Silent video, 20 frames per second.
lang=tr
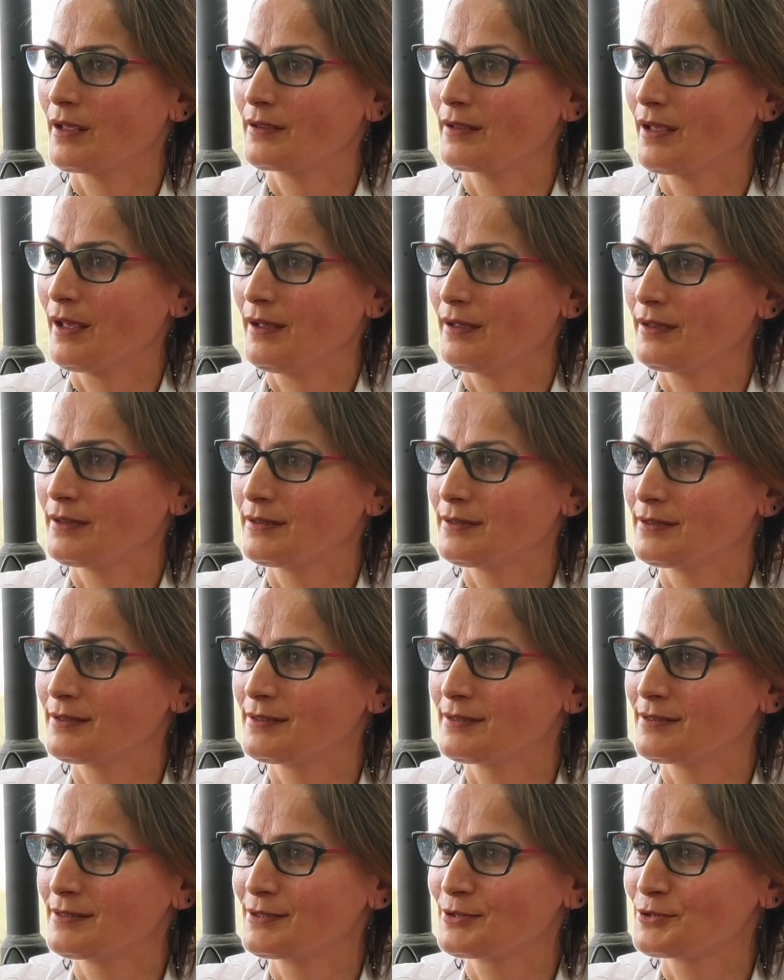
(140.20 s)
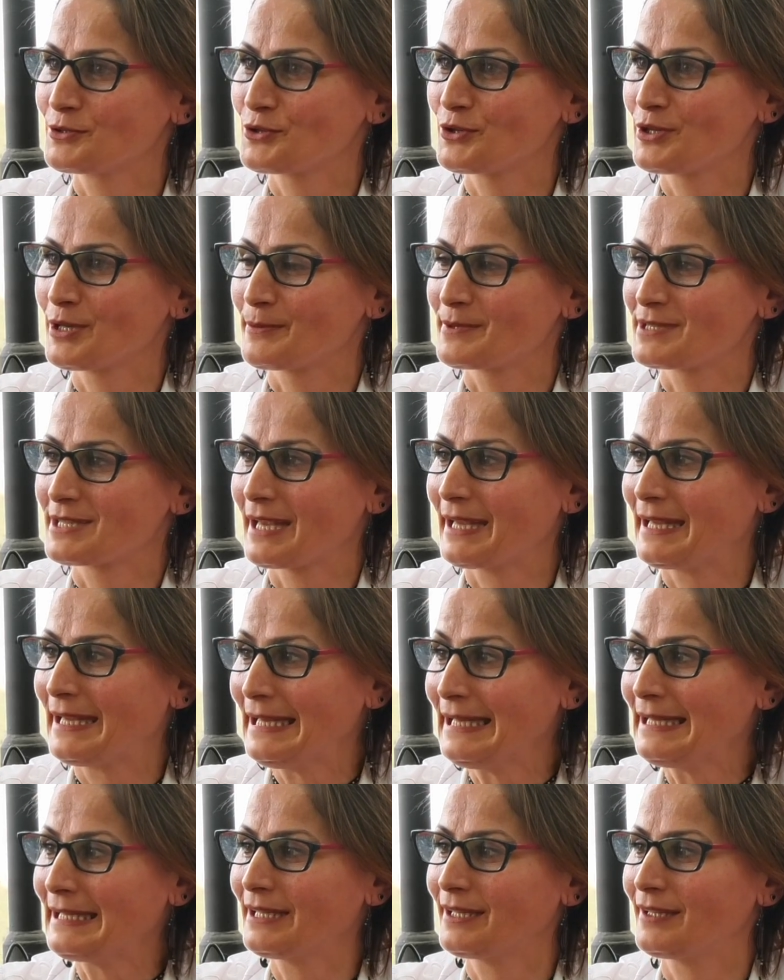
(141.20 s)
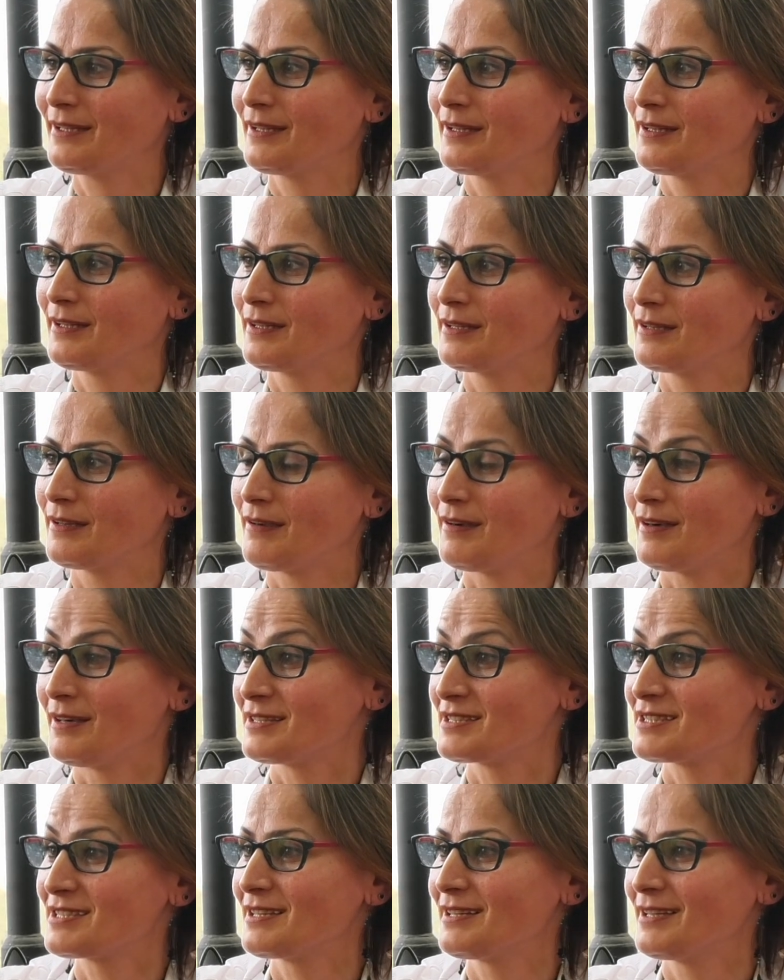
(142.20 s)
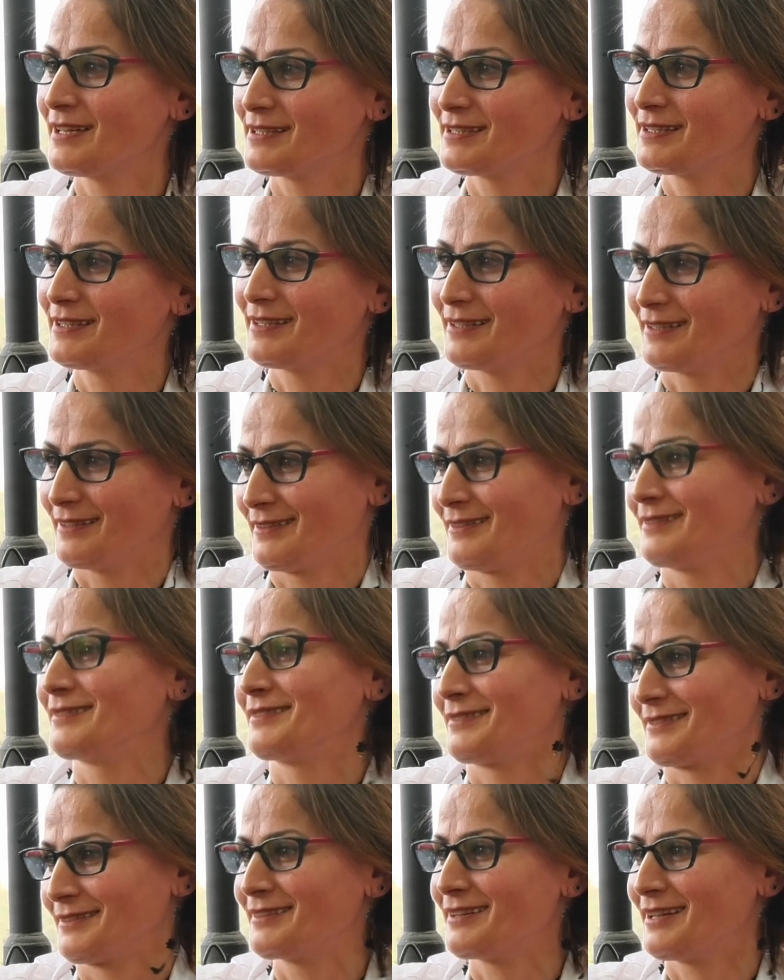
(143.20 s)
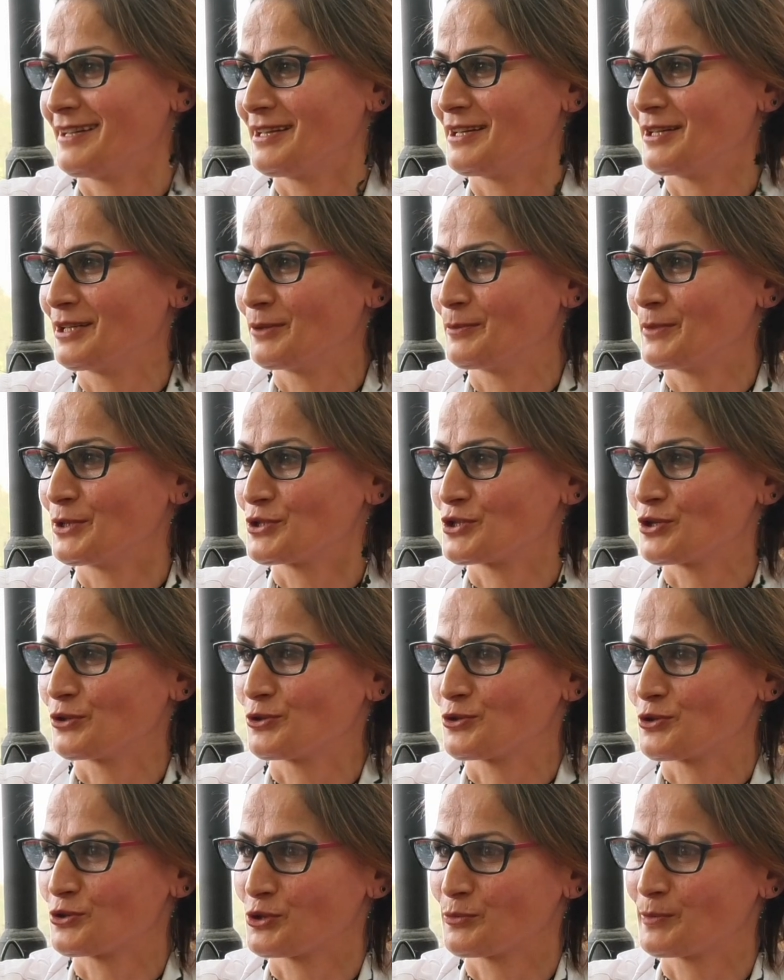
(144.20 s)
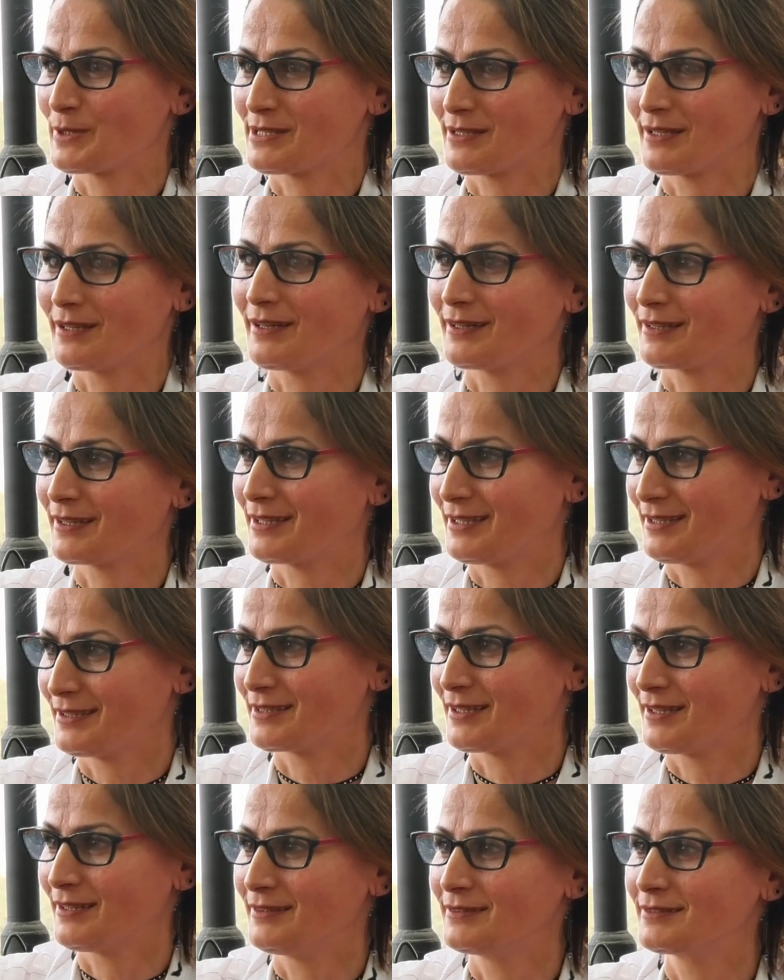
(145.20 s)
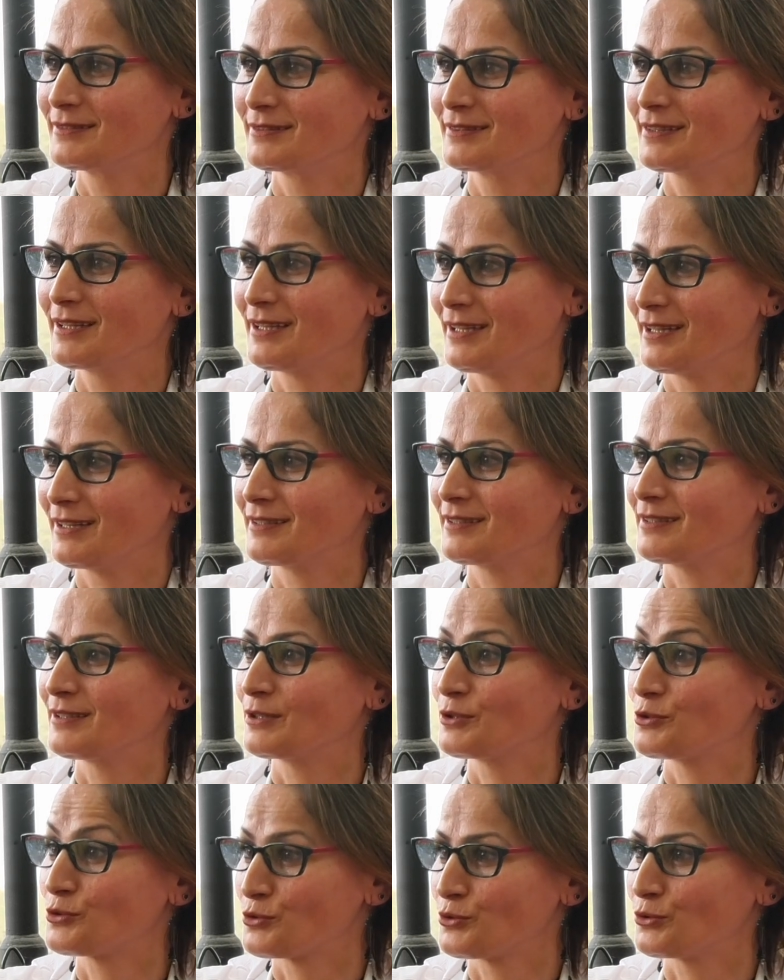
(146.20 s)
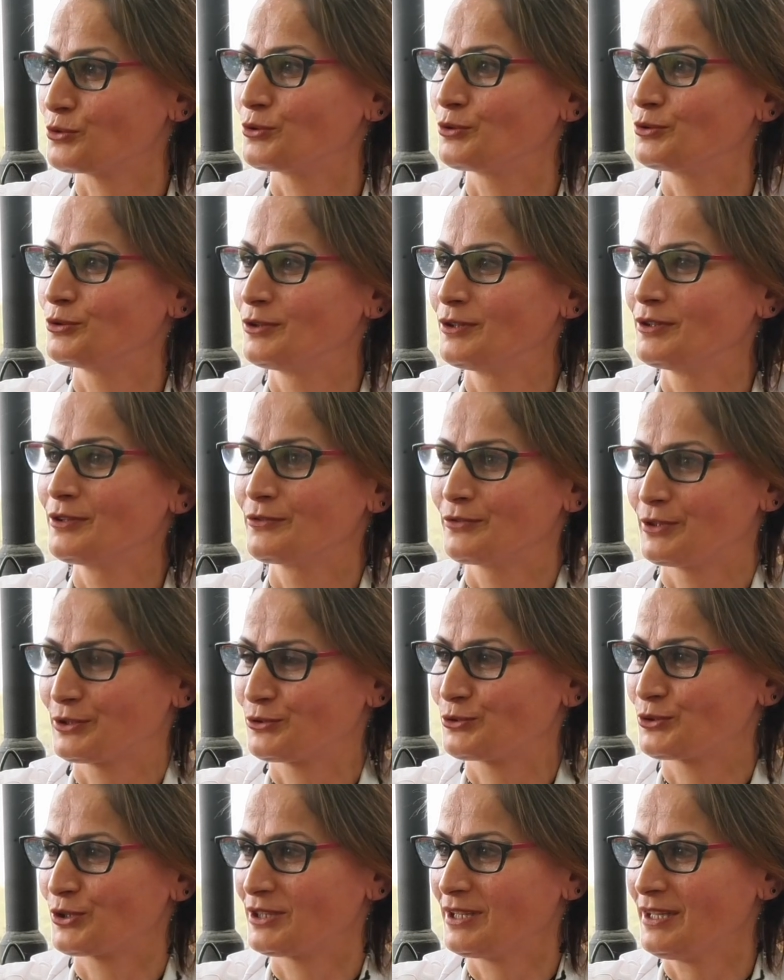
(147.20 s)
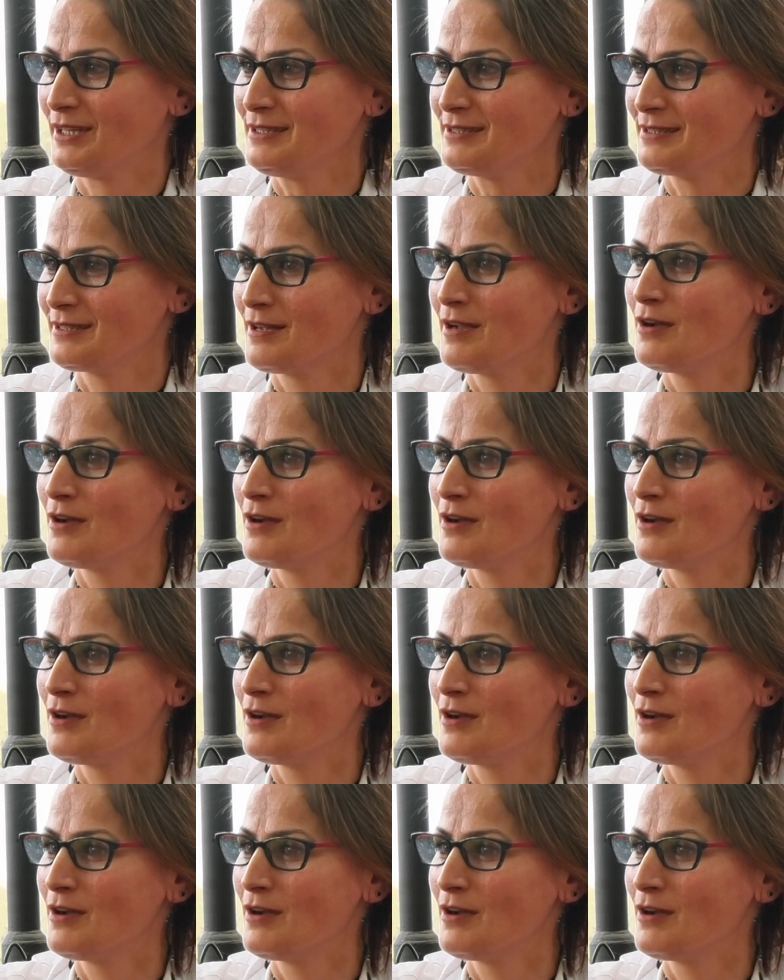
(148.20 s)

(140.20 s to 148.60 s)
Ya e, şöyle bir şey. İlk e, acilleri ayarlamaya çalışıyorsun. Mesela kira, elektrik, su, faturalar.